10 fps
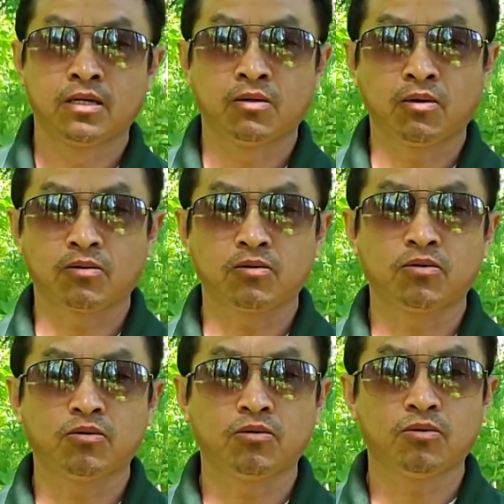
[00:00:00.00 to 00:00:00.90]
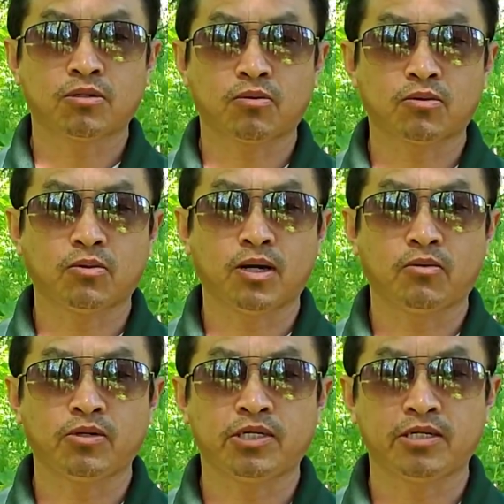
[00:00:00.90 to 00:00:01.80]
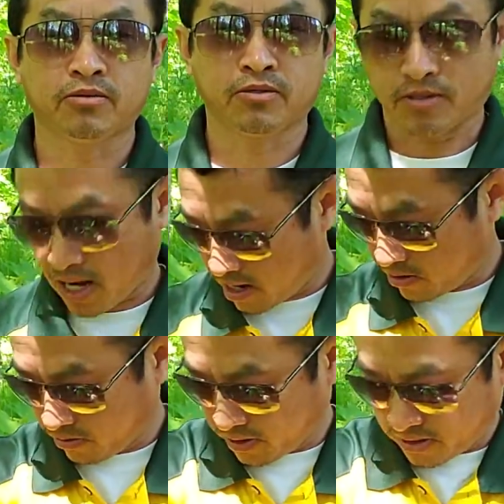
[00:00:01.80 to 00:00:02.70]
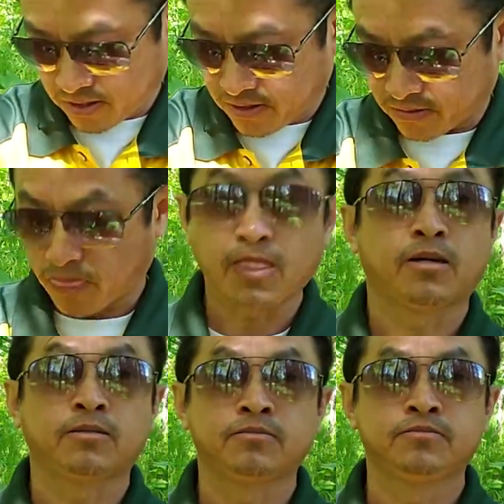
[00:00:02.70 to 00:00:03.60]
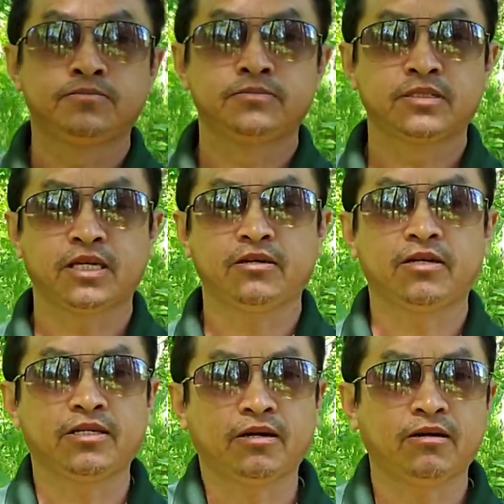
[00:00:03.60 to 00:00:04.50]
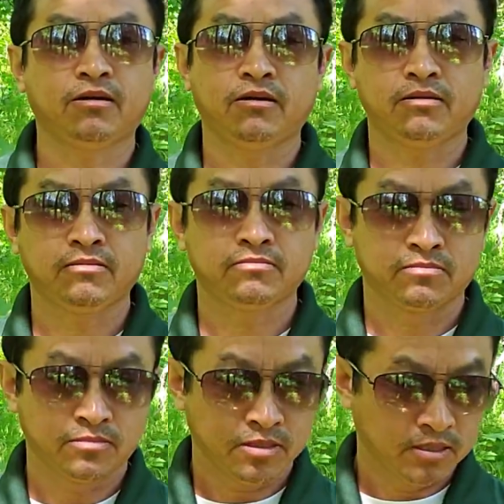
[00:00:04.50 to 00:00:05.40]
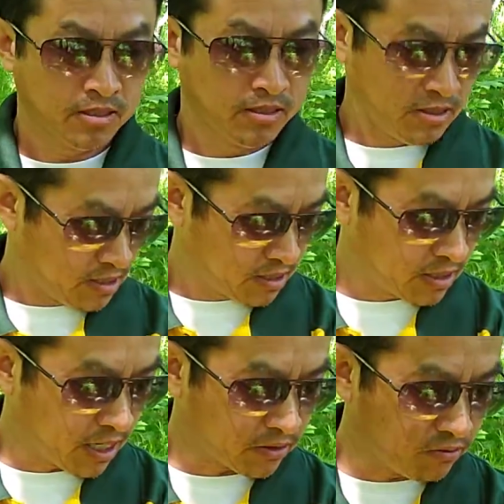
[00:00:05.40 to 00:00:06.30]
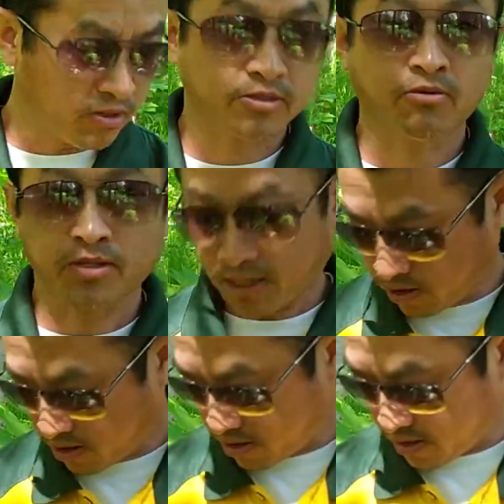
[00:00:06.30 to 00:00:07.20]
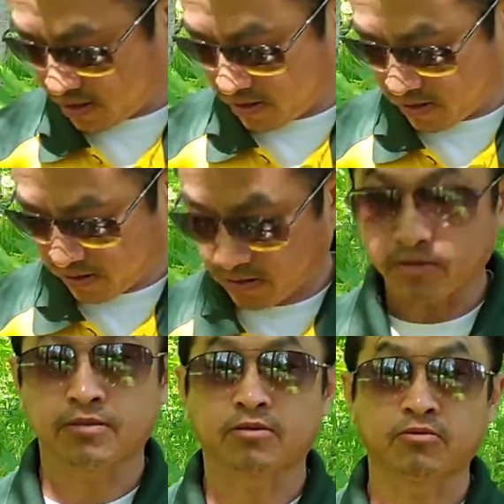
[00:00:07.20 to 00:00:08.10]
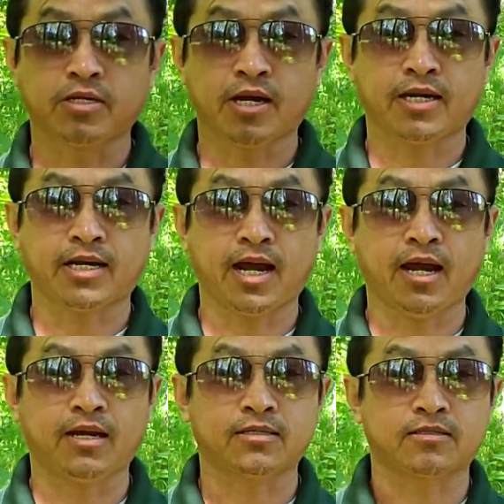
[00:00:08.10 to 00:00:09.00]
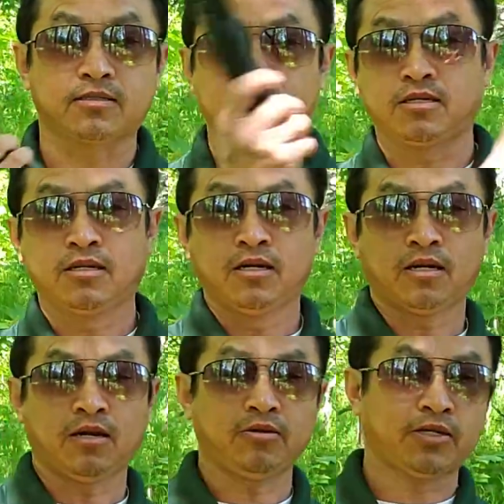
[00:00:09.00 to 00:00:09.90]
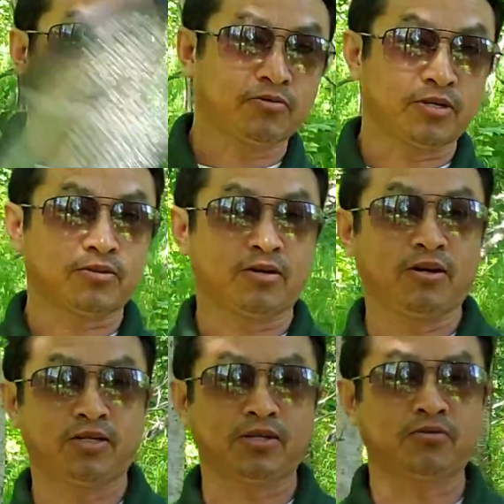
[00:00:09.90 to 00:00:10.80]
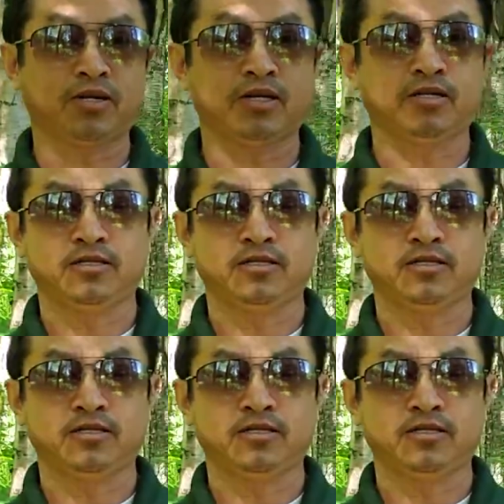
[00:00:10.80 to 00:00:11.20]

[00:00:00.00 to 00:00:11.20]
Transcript: và cú tàu tua oxy trong từ ta rồng từ nó chỉ giờ lên đời cha chủ là chúng ta rồi của chân gà ta lợi cha chủ nó tôi lợi cha chủ nè